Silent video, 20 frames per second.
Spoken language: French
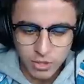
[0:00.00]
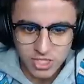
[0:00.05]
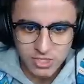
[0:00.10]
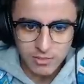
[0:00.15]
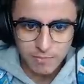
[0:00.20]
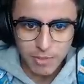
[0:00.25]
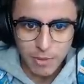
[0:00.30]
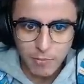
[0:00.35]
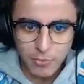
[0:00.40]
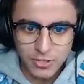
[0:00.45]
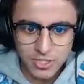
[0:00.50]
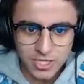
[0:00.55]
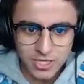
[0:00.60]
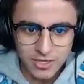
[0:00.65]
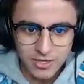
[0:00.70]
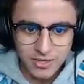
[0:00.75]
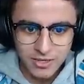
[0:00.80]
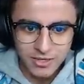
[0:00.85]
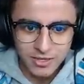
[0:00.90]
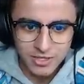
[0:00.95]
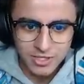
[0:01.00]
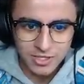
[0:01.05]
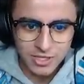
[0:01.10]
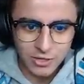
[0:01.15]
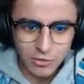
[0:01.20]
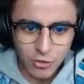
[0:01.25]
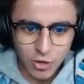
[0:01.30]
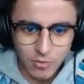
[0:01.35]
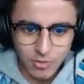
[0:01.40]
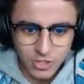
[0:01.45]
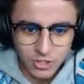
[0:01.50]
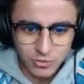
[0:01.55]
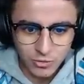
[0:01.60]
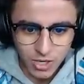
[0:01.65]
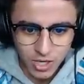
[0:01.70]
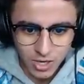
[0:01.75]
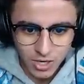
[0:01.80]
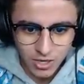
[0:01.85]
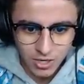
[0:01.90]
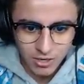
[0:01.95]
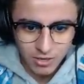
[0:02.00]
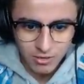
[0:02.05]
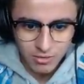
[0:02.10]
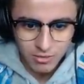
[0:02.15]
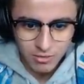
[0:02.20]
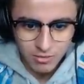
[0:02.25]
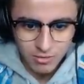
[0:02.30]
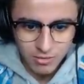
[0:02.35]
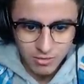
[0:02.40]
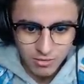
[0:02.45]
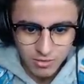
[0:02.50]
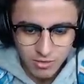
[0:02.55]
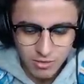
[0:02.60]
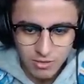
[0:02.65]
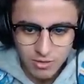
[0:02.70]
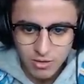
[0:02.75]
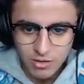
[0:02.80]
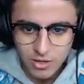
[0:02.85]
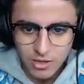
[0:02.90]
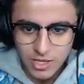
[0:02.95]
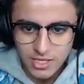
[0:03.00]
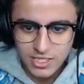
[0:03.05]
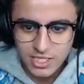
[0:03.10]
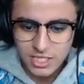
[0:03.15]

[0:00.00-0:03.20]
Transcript: mur, s'est même pas posé. J'étais trop habitué à. à